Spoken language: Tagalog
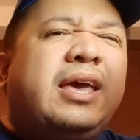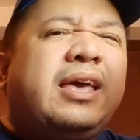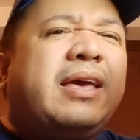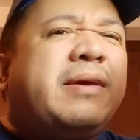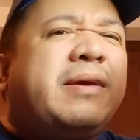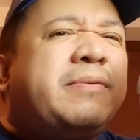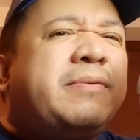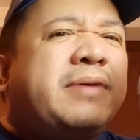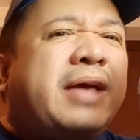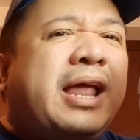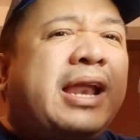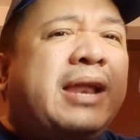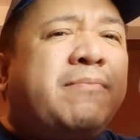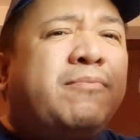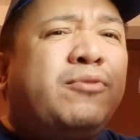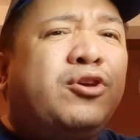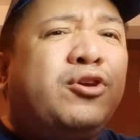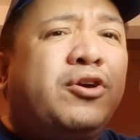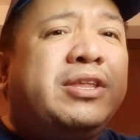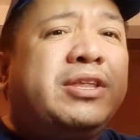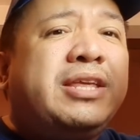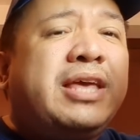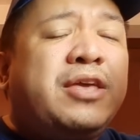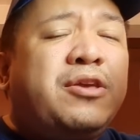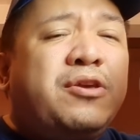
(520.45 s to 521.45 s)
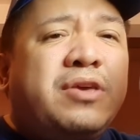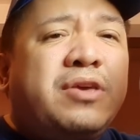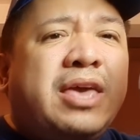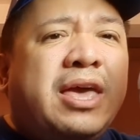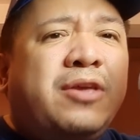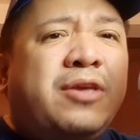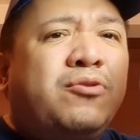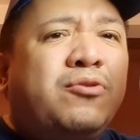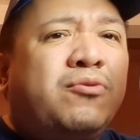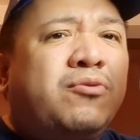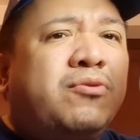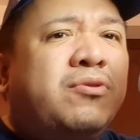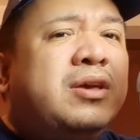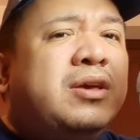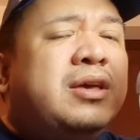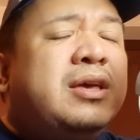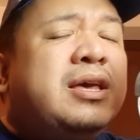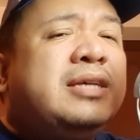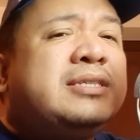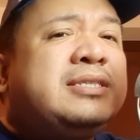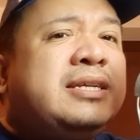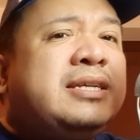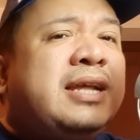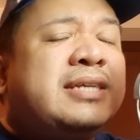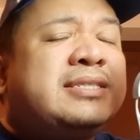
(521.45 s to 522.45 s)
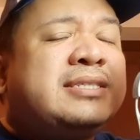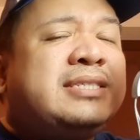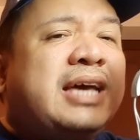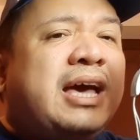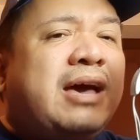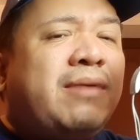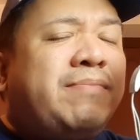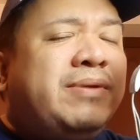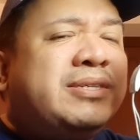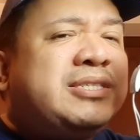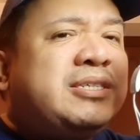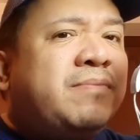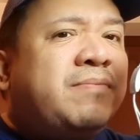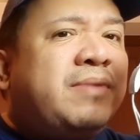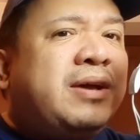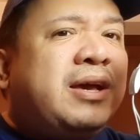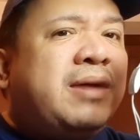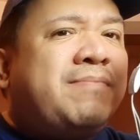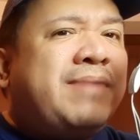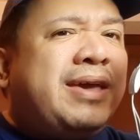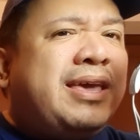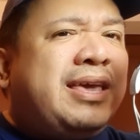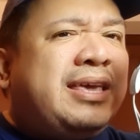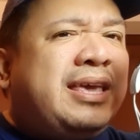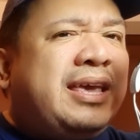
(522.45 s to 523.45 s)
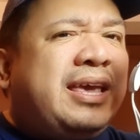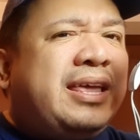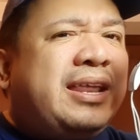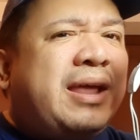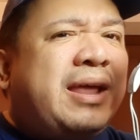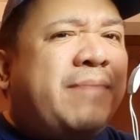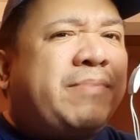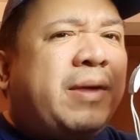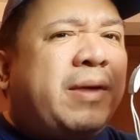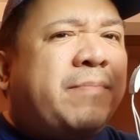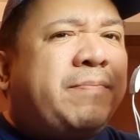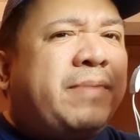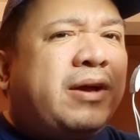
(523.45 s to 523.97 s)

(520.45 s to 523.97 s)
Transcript: eh alam mo yun, yan, yan yung sinasabi sa mga mahihirap.